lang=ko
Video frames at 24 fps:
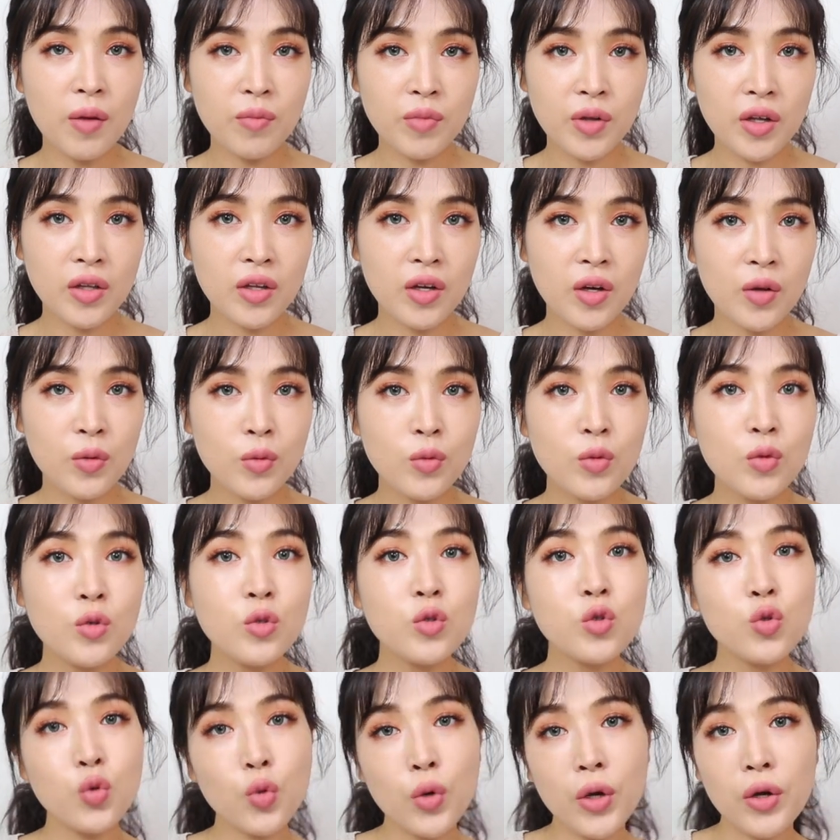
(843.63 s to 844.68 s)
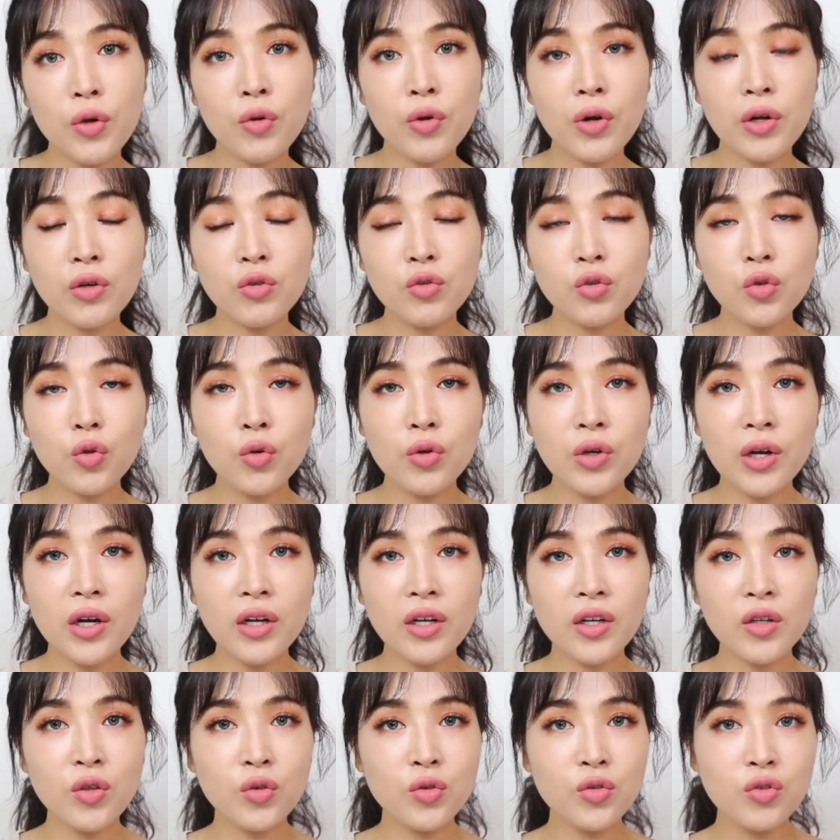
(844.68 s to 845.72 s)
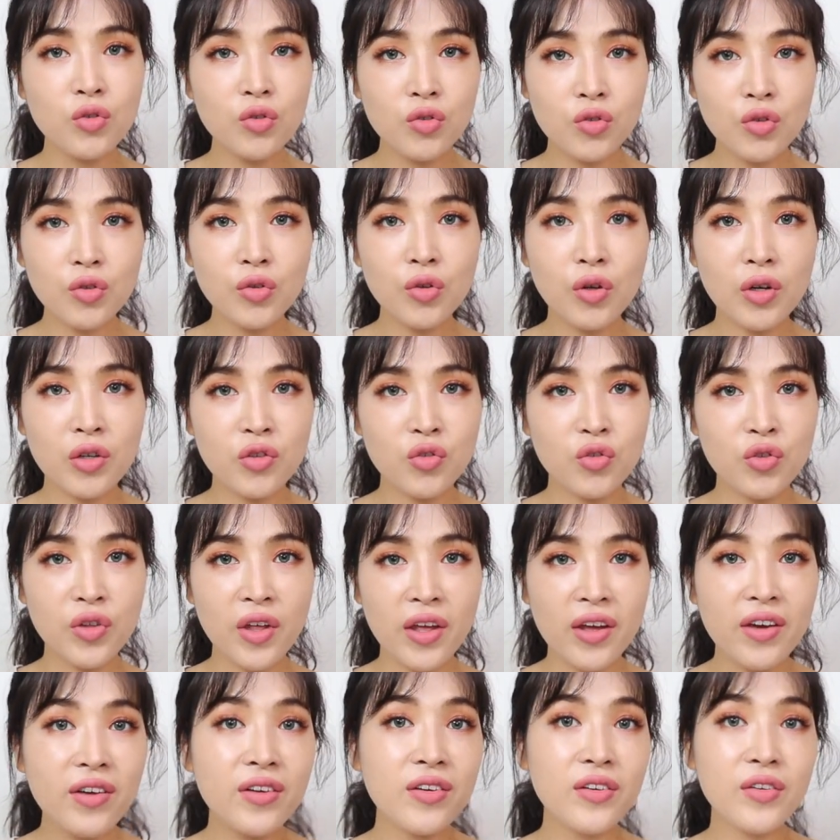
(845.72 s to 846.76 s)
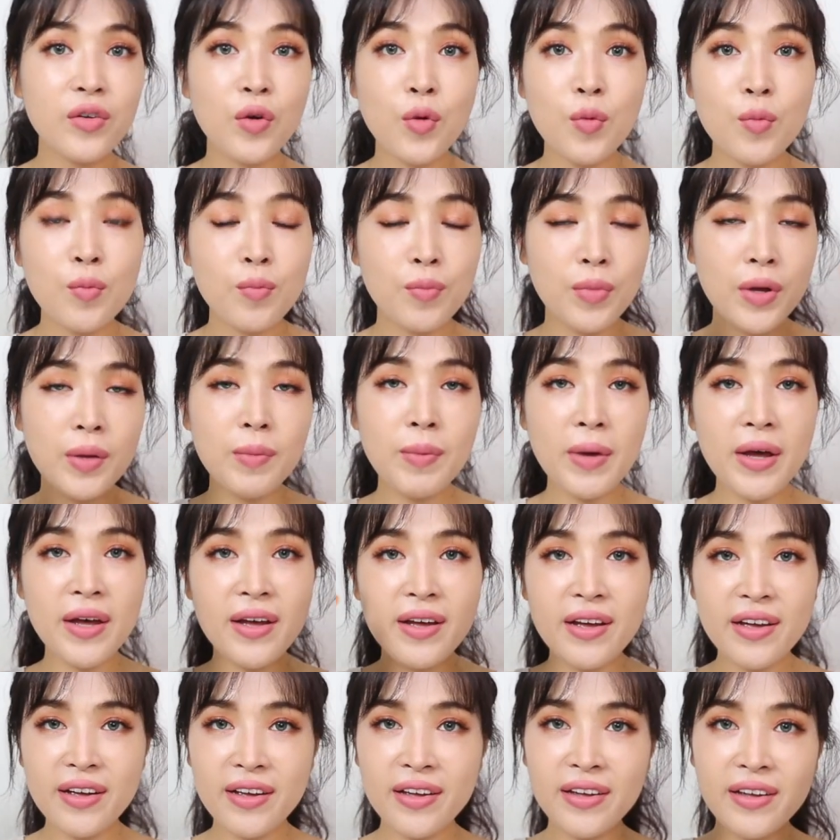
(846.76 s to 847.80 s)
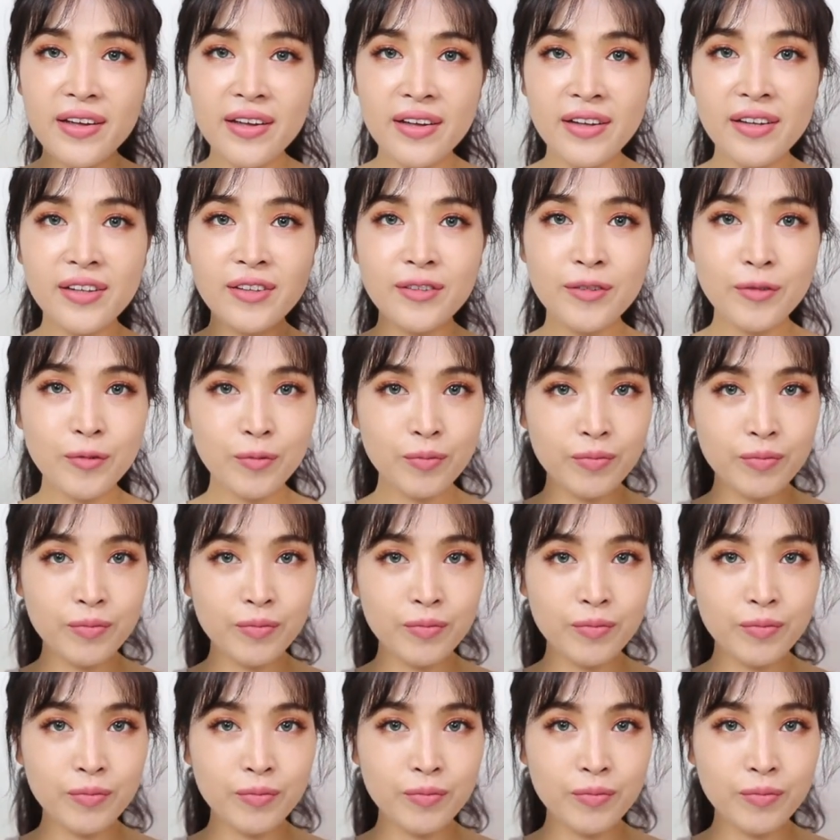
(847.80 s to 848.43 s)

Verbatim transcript: 감사드리고 좋아요랑 구독하기도 꾹꾹 눌러주세요. 그럼 바이바이!